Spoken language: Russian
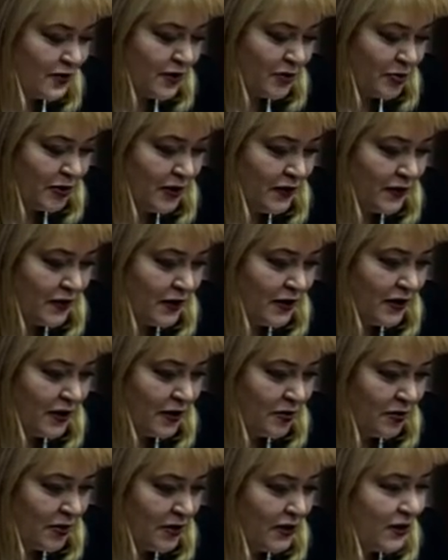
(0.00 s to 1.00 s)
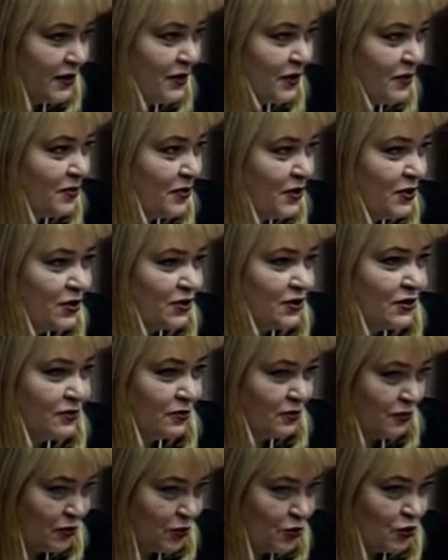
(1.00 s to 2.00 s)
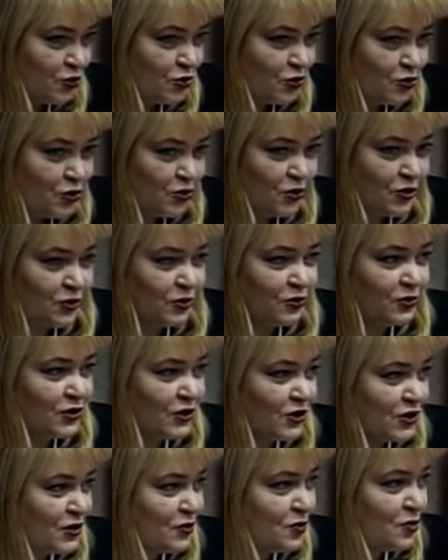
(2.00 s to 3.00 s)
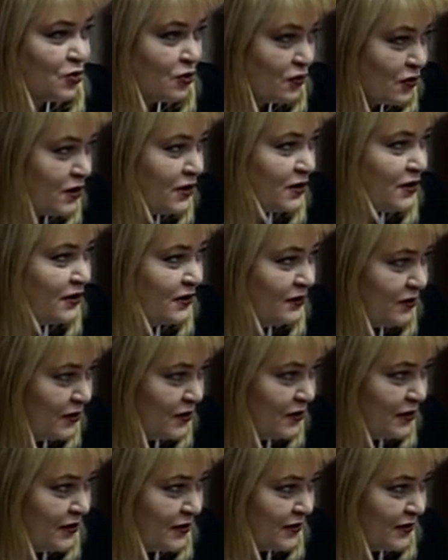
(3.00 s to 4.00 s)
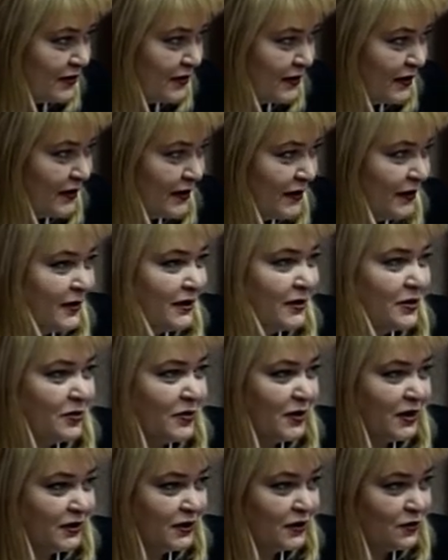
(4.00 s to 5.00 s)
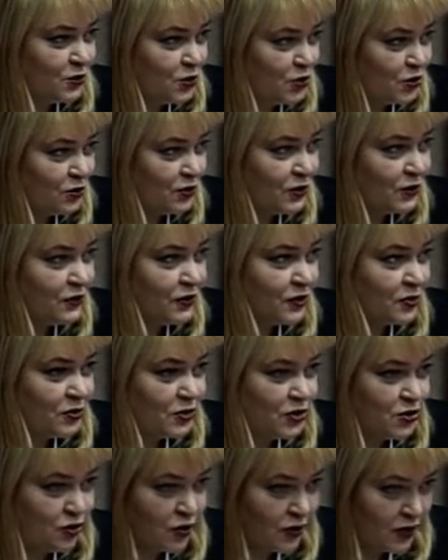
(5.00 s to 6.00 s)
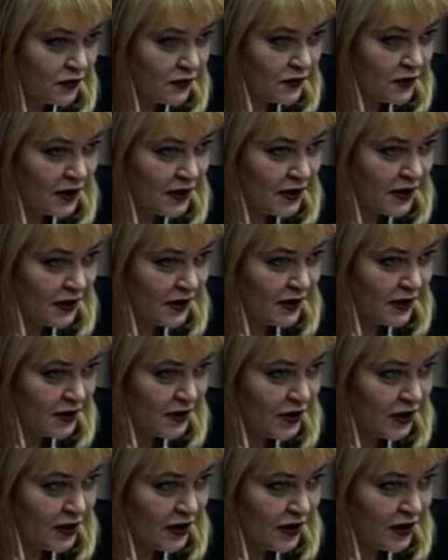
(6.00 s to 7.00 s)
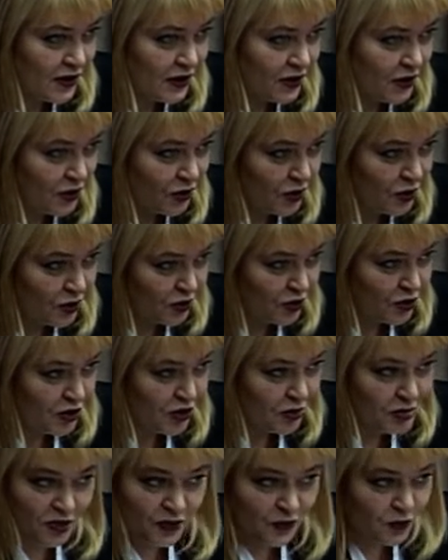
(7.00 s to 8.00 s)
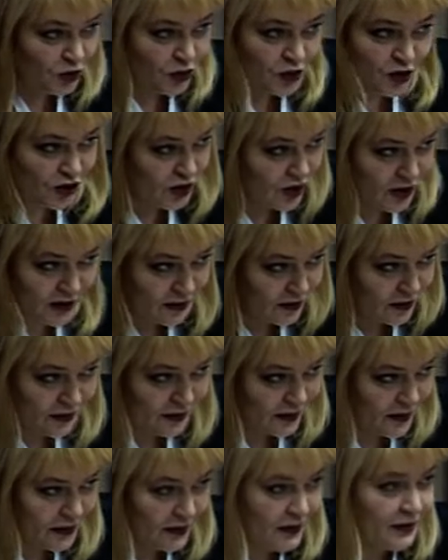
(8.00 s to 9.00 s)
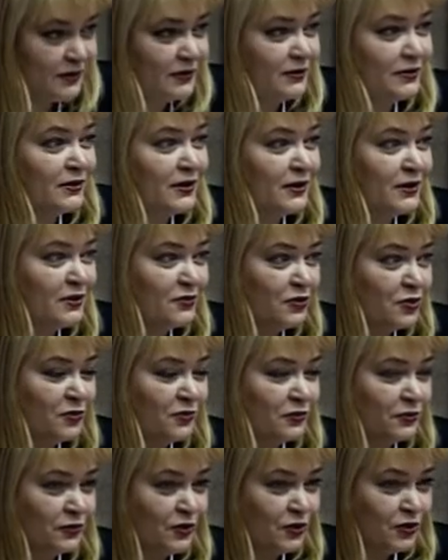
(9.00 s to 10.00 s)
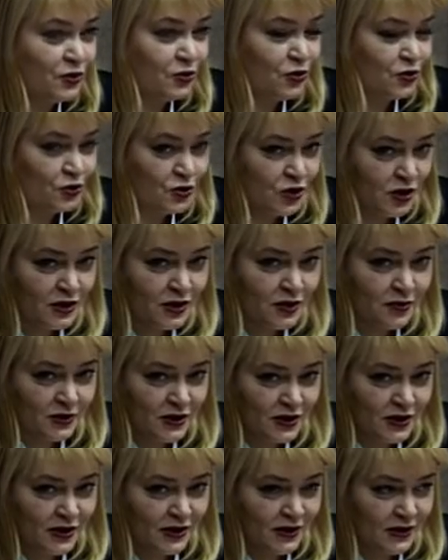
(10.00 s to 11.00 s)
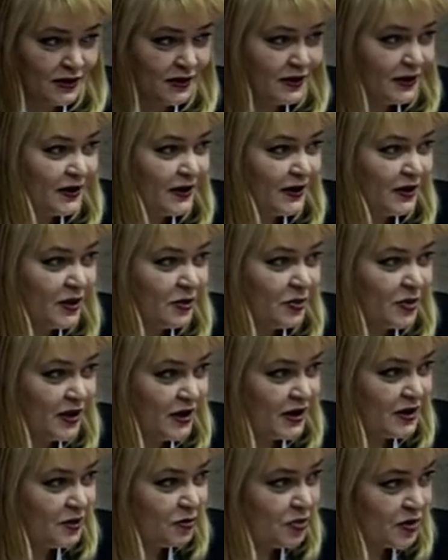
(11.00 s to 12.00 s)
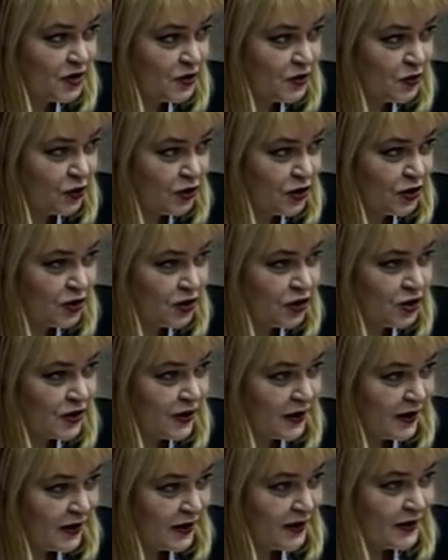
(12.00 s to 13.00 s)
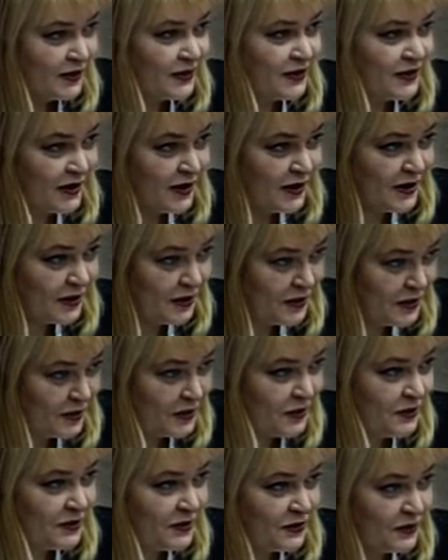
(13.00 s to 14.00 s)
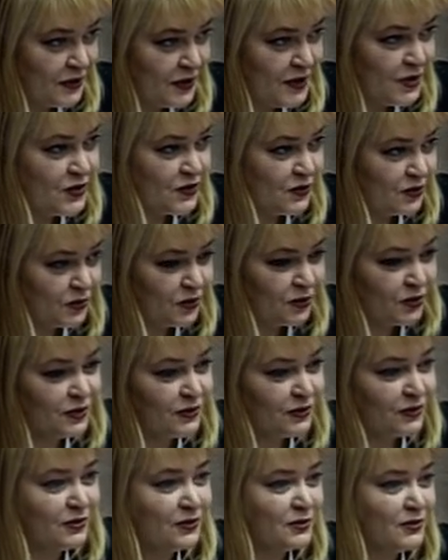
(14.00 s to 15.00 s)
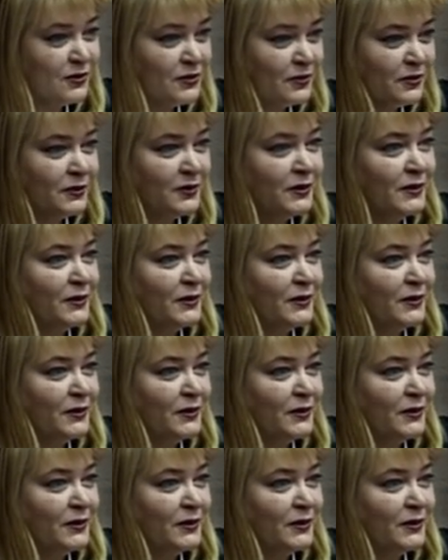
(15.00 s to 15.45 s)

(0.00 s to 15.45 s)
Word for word: заболеваний я бы хотела отметить в лучшую сторону даже Азбестовское телевидение. Мало того, что информационно в социальных сетях не откроешь, не посмотришь ни э, одного видеосюжета, материала, пока не просмотришь да, весь вот э,